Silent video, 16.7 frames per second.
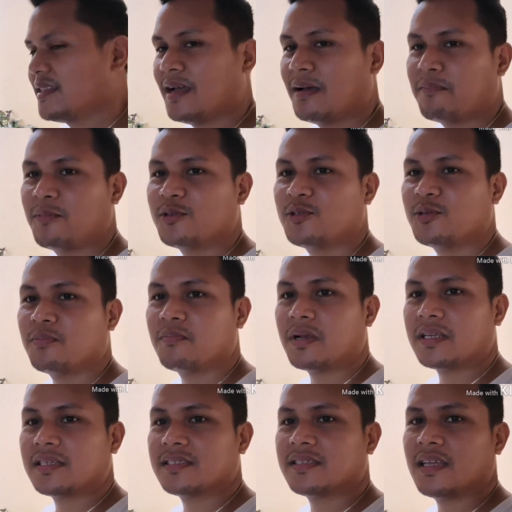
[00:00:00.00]
Tapos
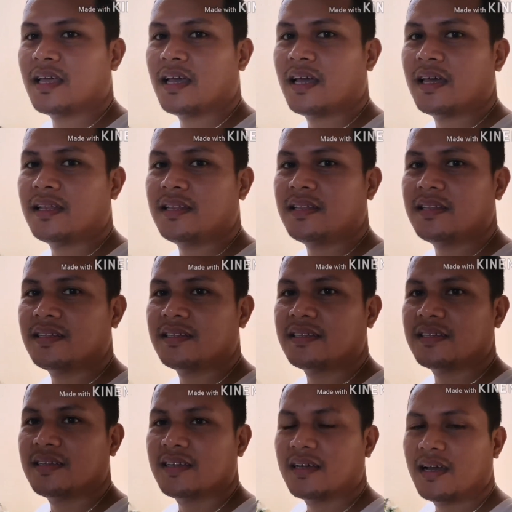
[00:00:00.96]
yung bricks na yan,
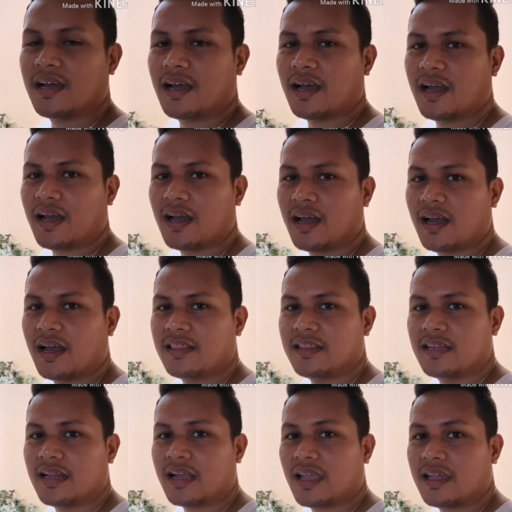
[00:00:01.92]
uh,
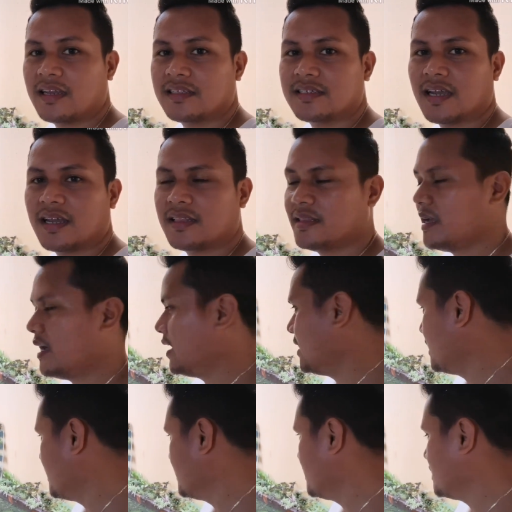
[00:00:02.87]
nilagay ni Chan
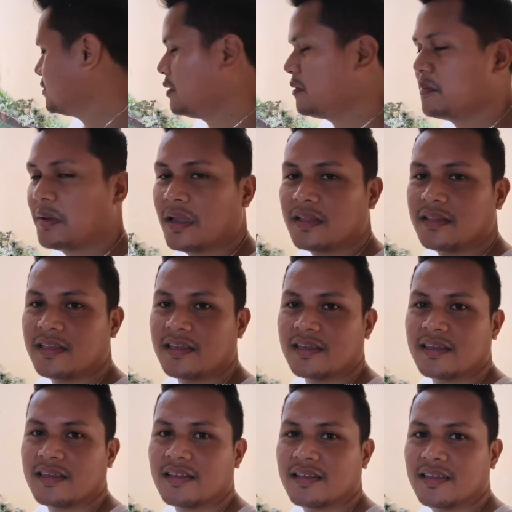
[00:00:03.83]
dahil hindi naman
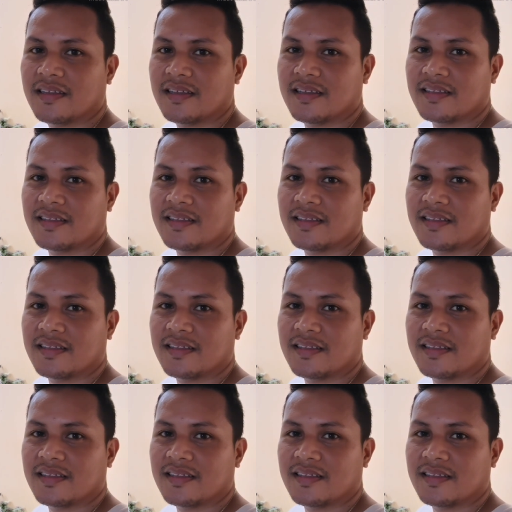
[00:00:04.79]
pwedeng